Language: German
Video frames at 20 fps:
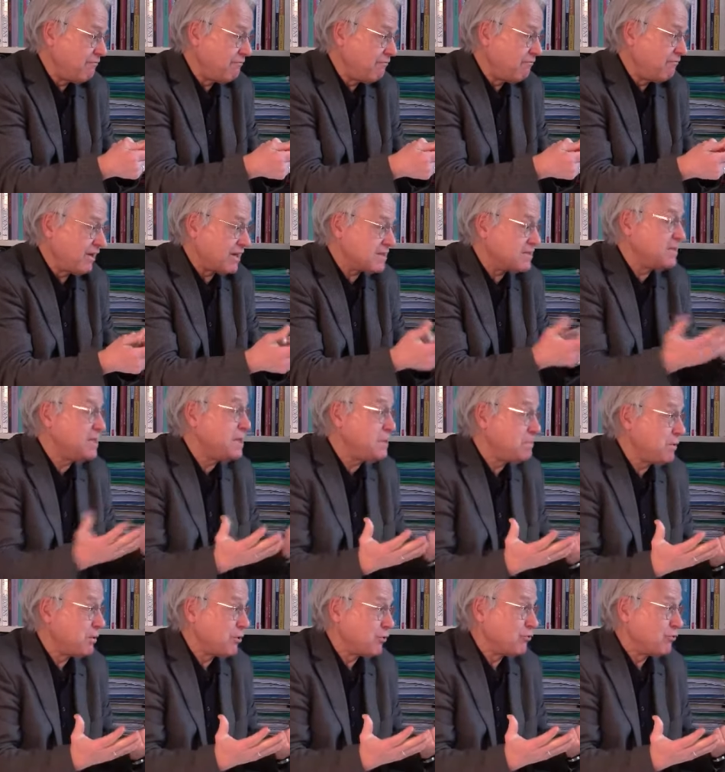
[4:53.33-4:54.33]
was
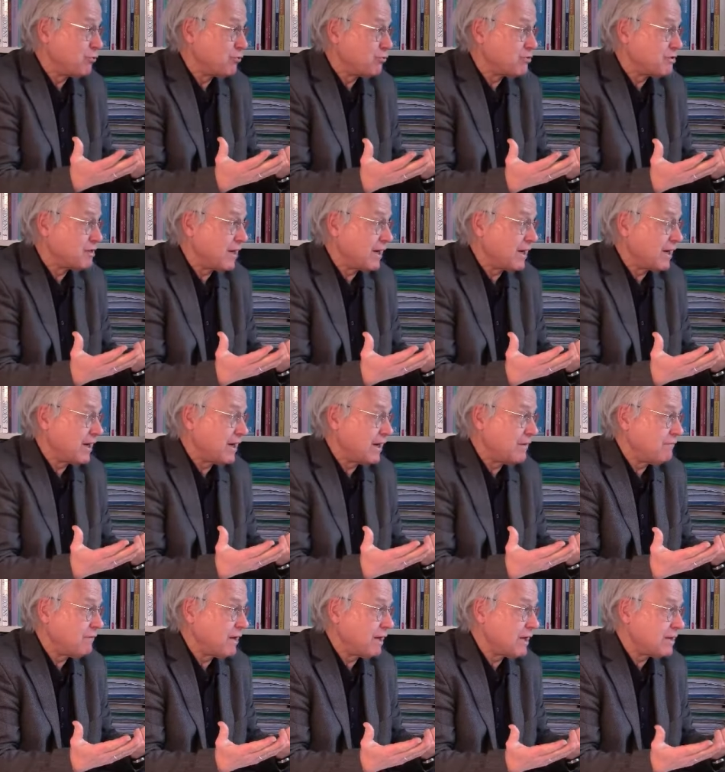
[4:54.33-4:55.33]
nicht Begründung sein
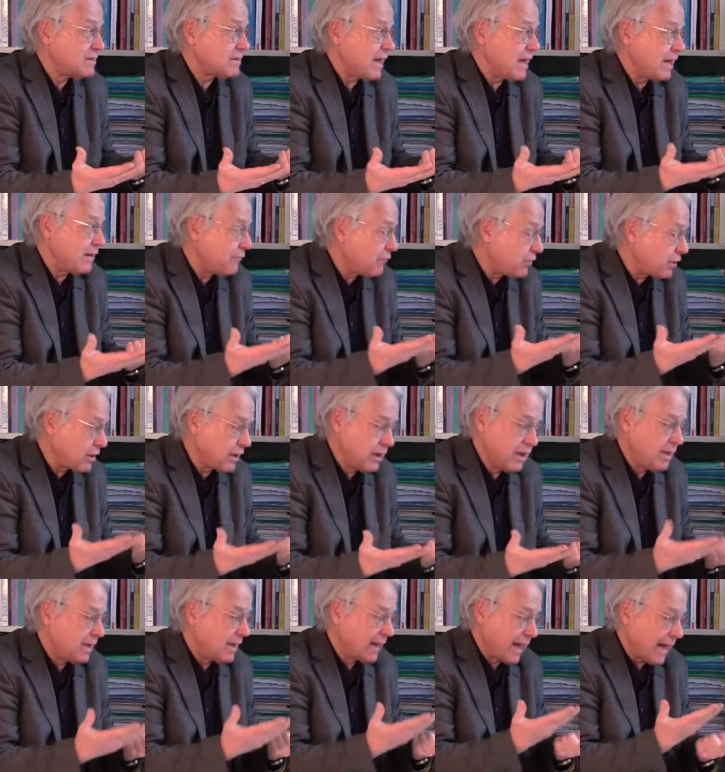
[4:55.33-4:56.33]
kann, weil das einfach
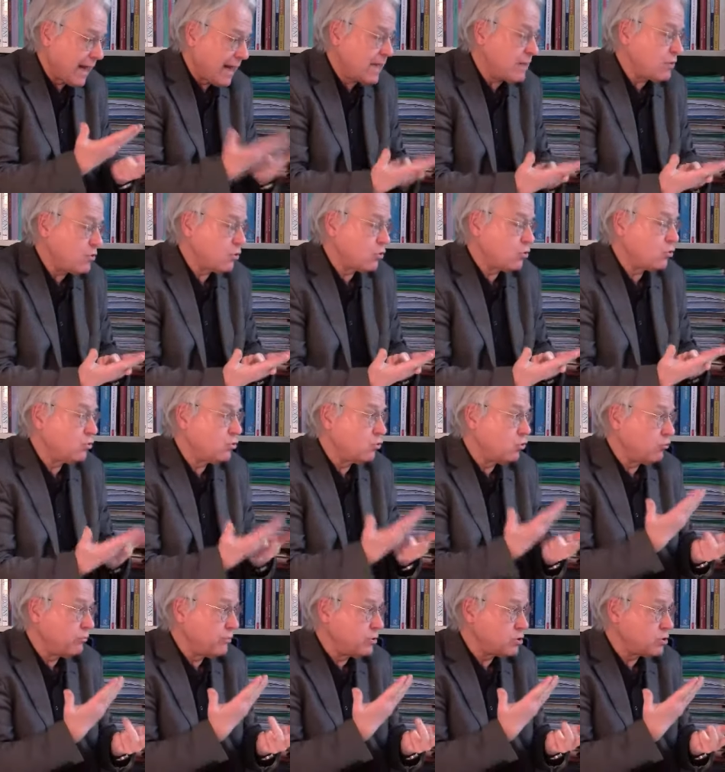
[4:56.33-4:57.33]
rein
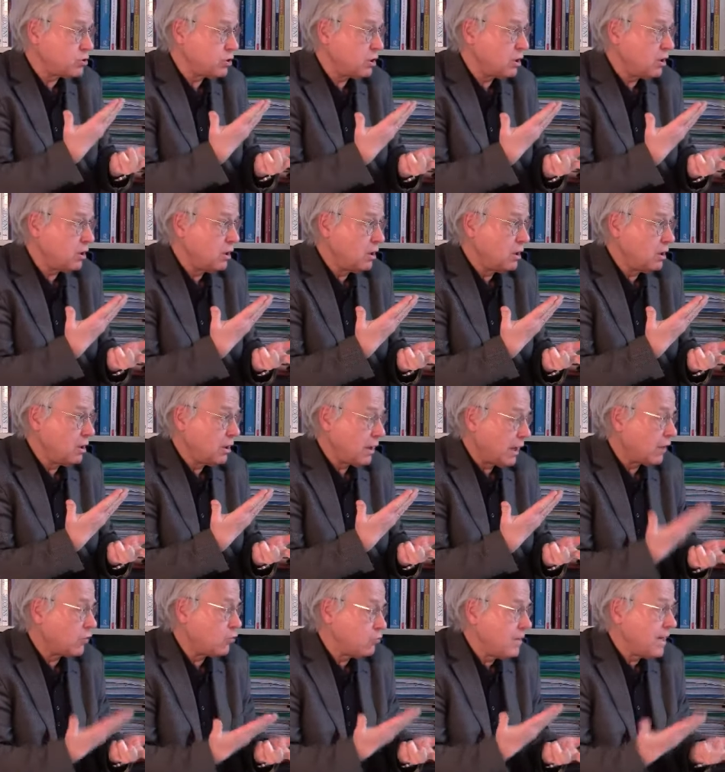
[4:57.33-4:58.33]
ökonomische hm.
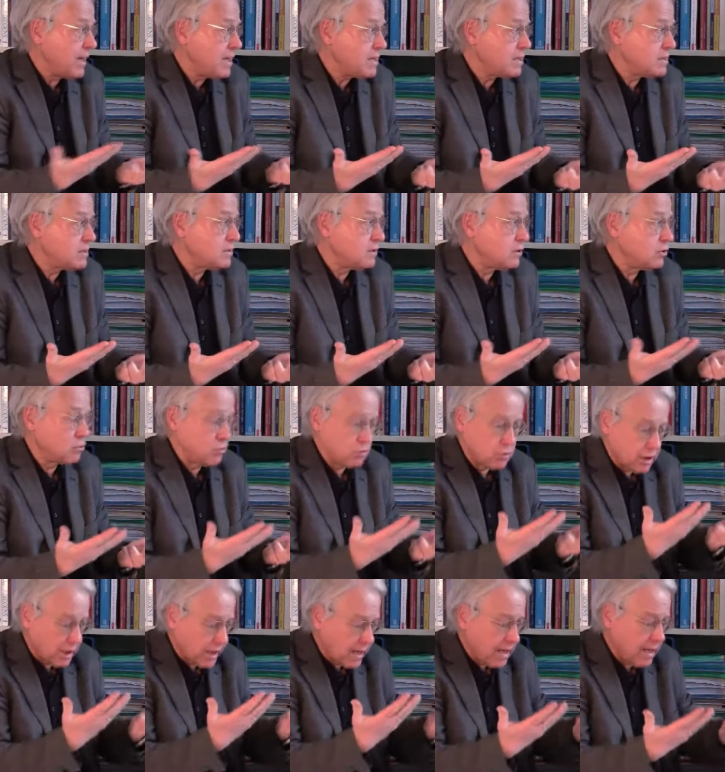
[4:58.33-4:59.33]
Argumente sind
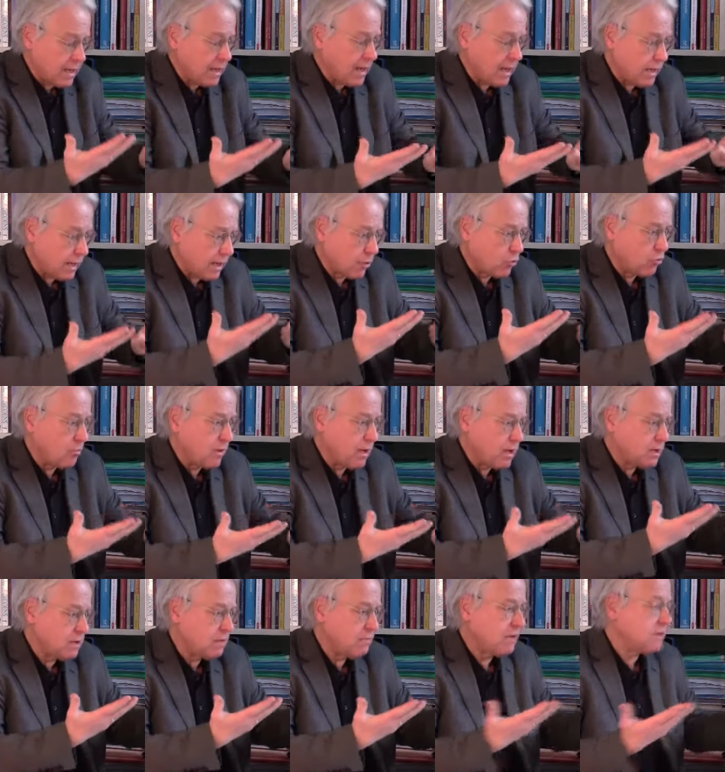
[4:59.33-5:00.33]
oder rein, äh,
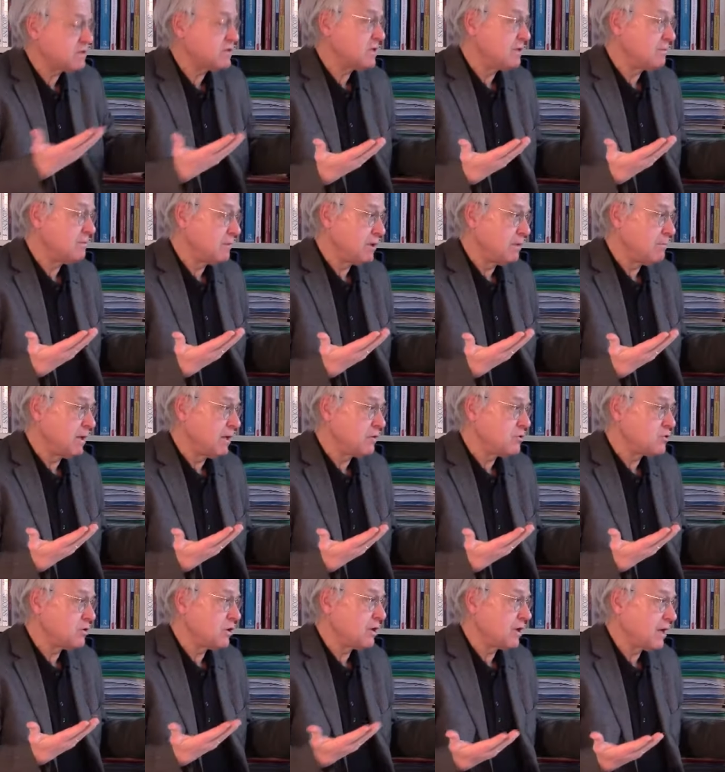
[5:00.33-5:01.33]
Argumente, was die, die
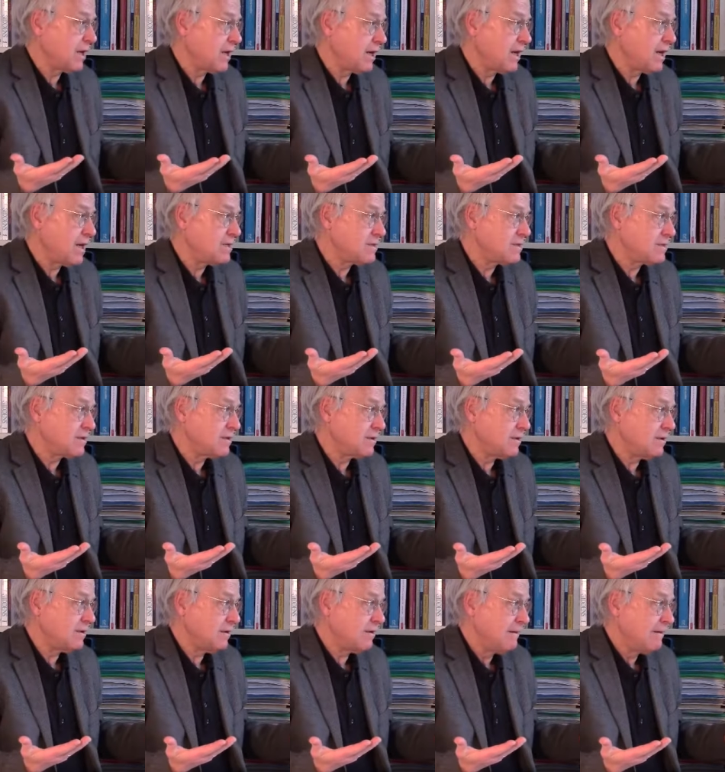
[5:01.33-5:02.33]
Menschen halt gern essen.
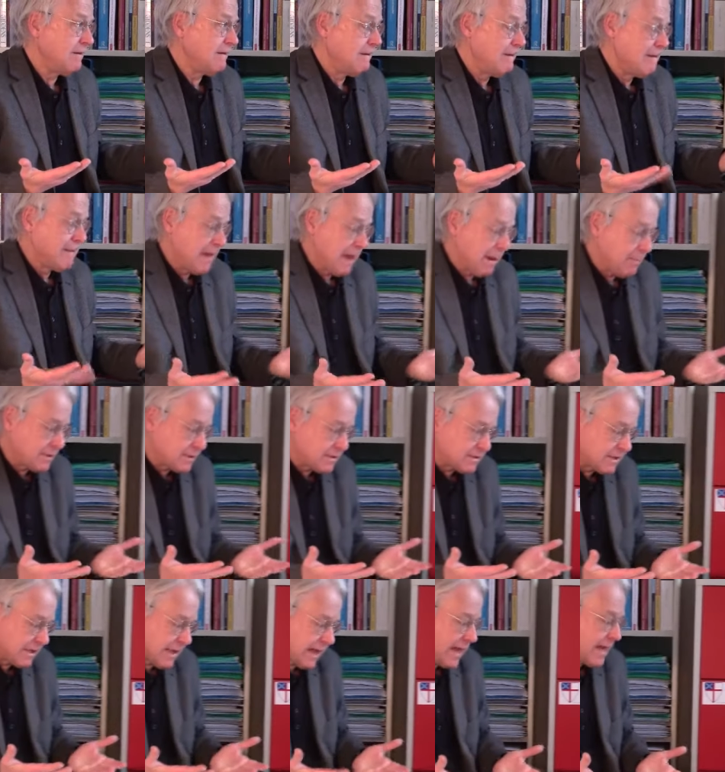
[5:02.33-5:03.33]
Aber
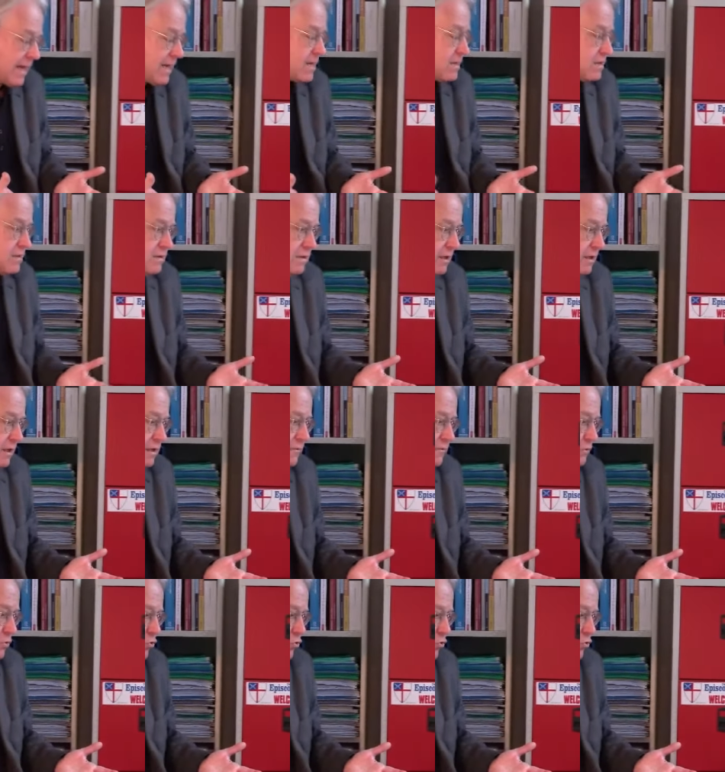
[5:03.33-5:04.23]
das Leid des Tieres wird